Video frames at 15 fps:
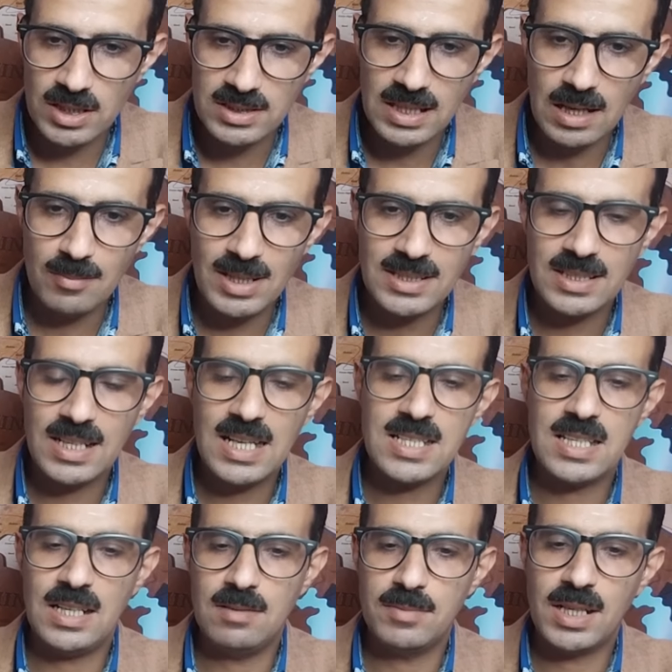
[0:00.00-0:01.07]
لانتخابات
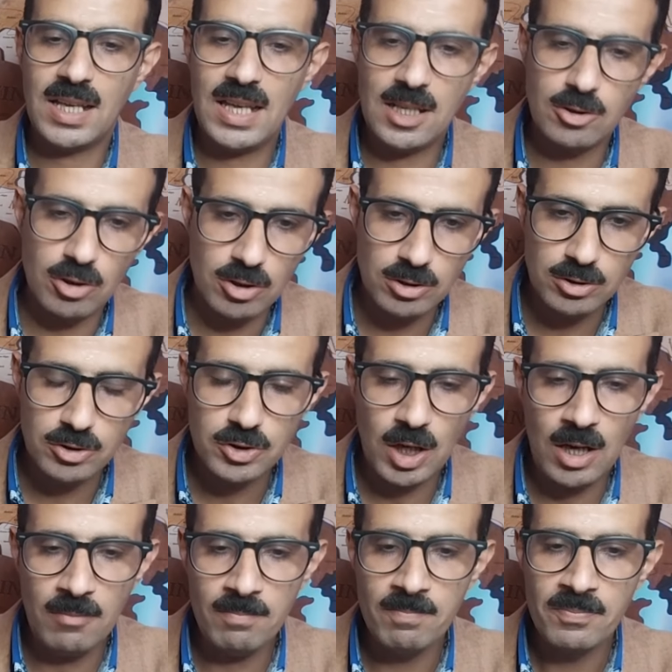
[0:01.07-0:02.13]
الرئاسه الامريكيه دونالد
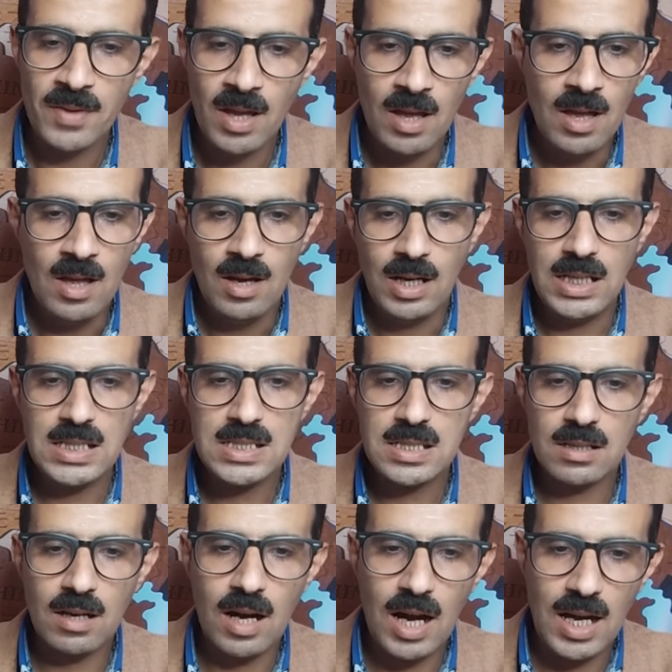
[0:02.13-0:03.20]
ترامب
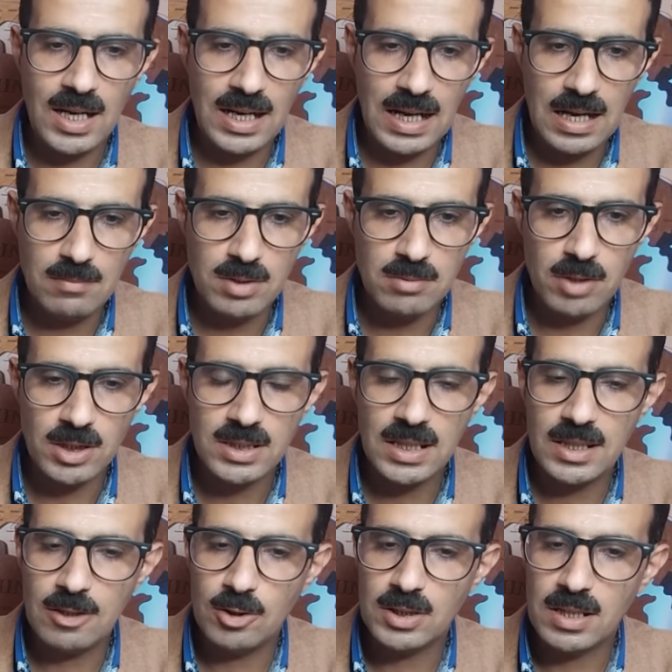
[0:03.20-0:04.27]
والذي قال العام الماضي
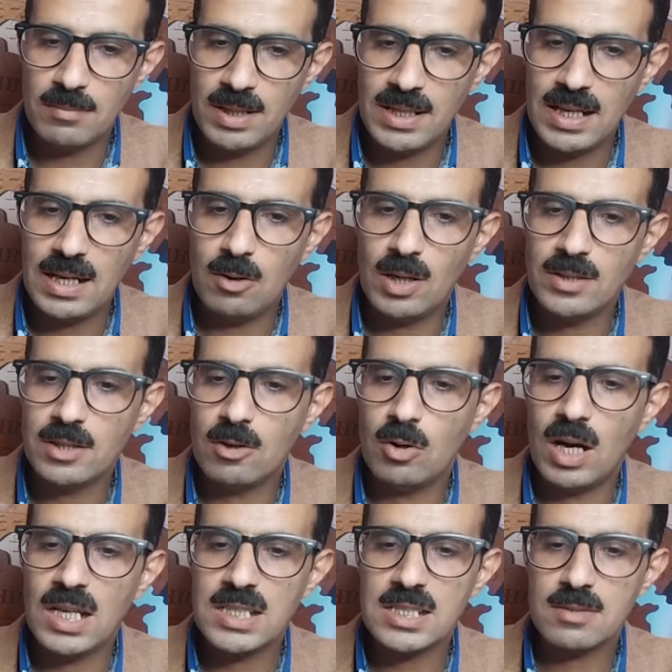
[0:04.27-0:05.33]
انه يتمنى لو انه
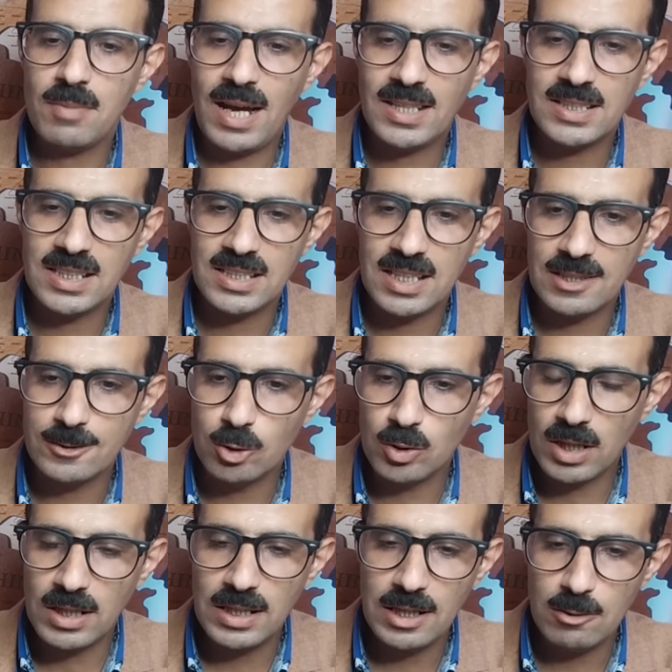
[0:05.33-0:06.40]
اصبح
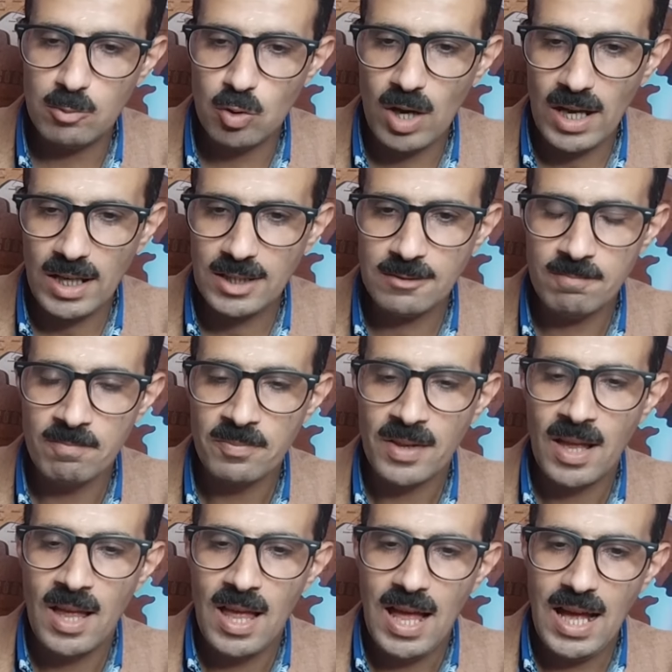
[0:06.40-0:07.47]
ديكتاتورا ليوم واحد
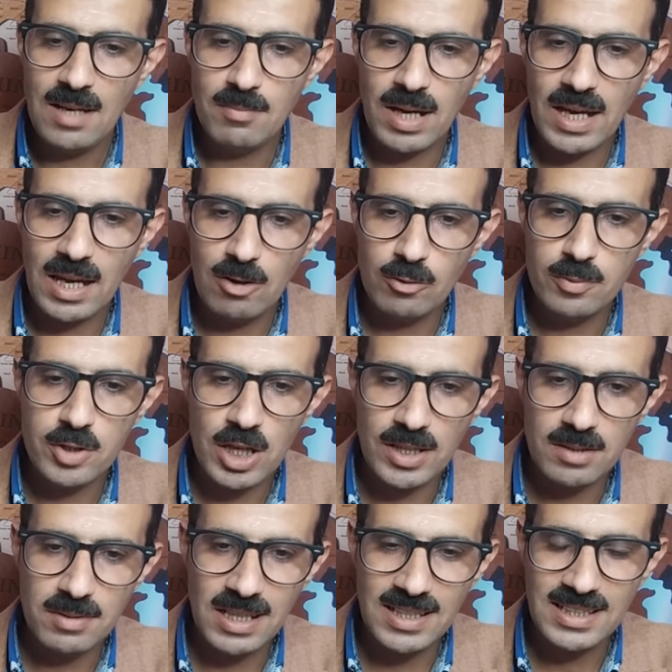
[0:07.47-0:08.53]
المخاوف
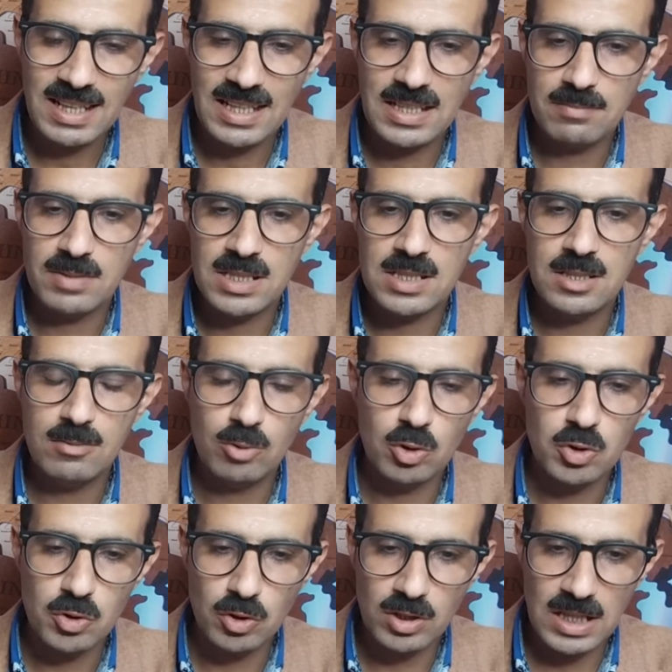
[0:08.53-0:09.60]
بشان امكانيه عدم تسليمه
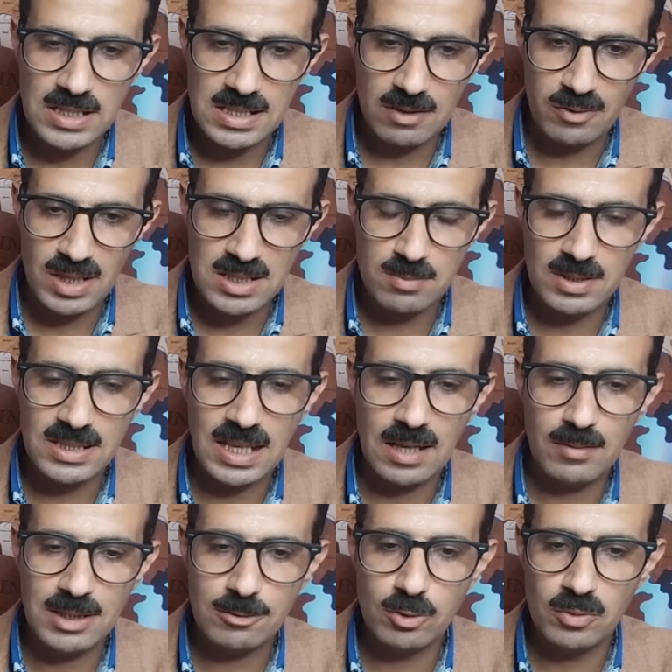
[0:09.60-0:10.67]
للسلطه اذا فاز
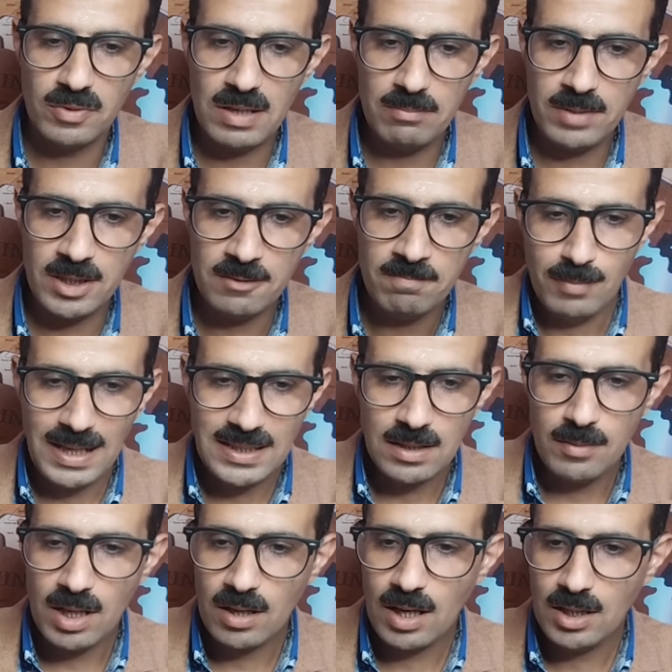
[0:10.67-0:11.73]
بانتخابات نوفمبر
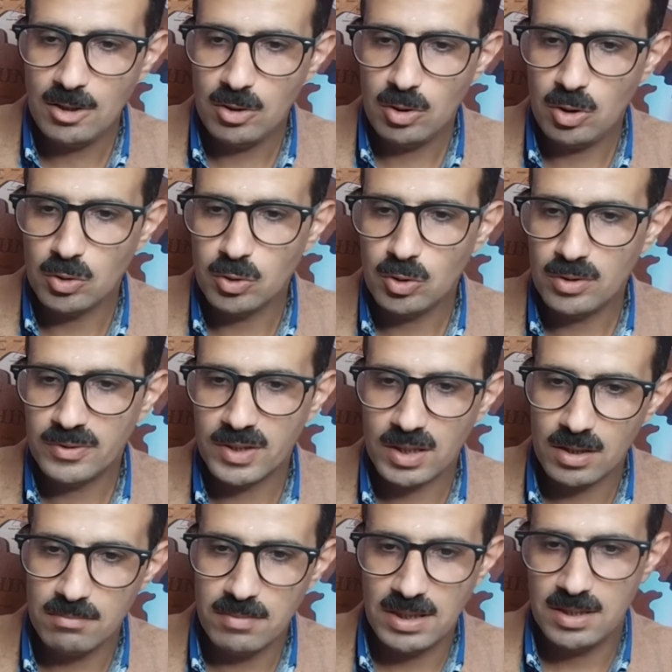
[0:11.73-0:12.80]
بعدما قال للحضور في
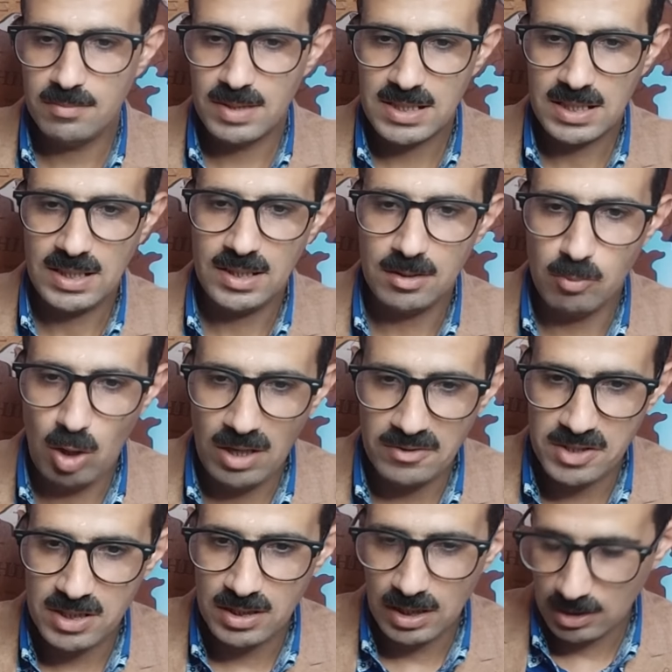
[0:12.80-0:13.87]
قمه للمسيحيين
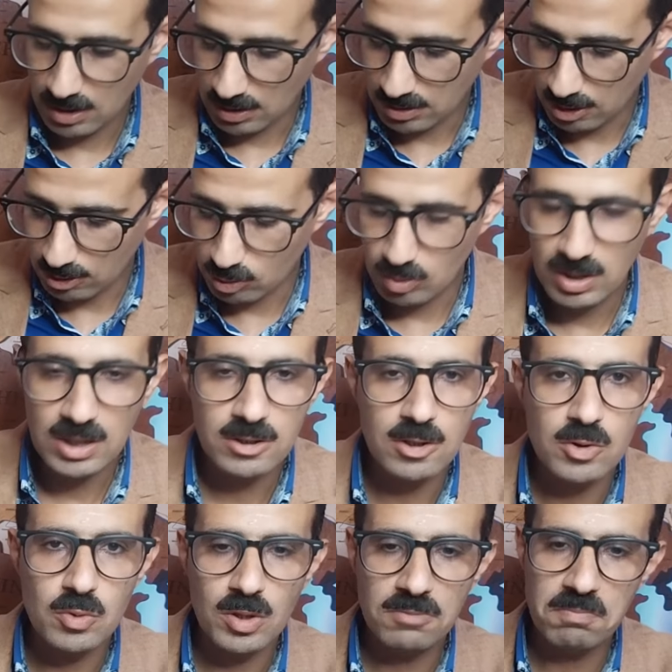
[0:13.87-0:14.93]
المحافظين لن تضطروا الى
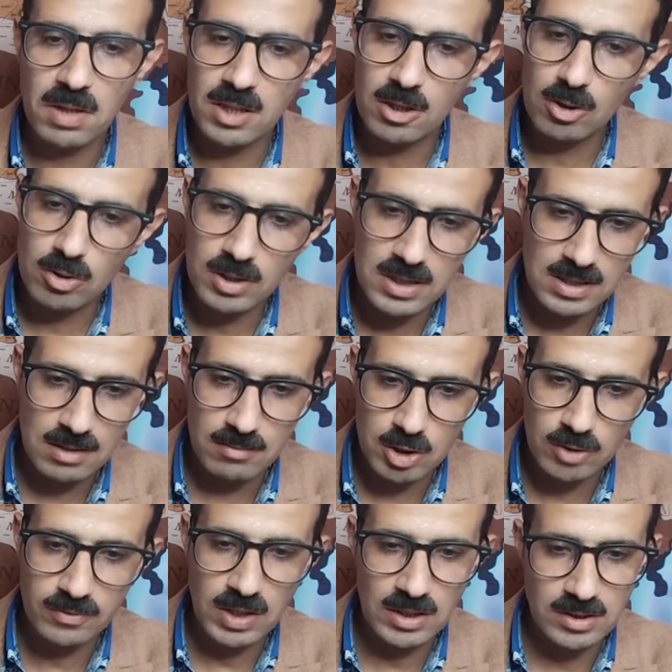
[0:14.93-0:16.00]
التصويت مره اخرى زي ما
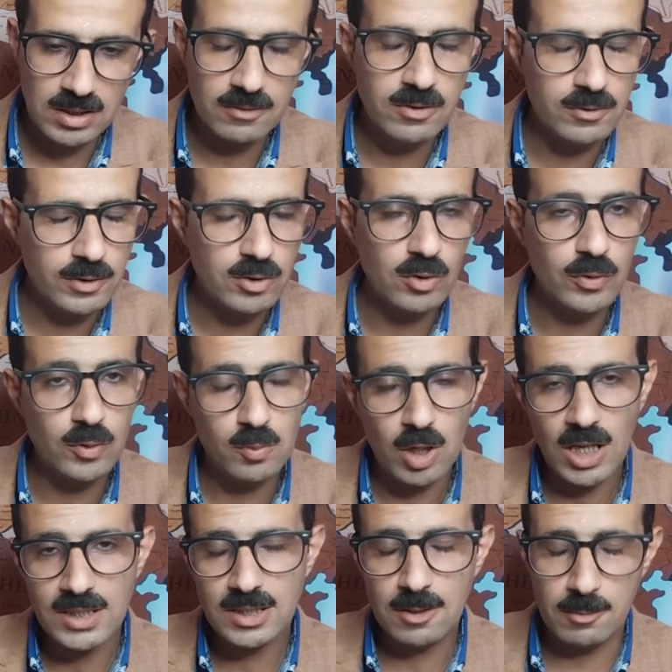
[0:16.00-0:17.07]
شفت حضرتك في الفيديو اللي في
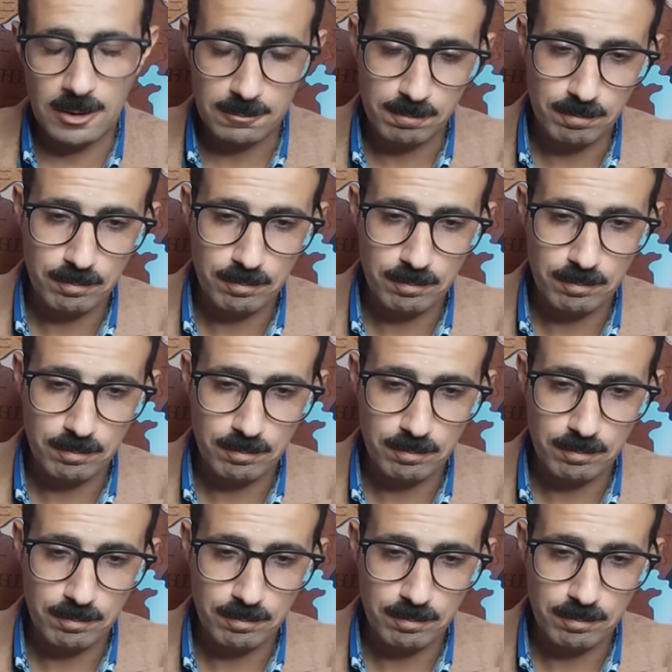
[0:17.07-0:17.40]
المقدمه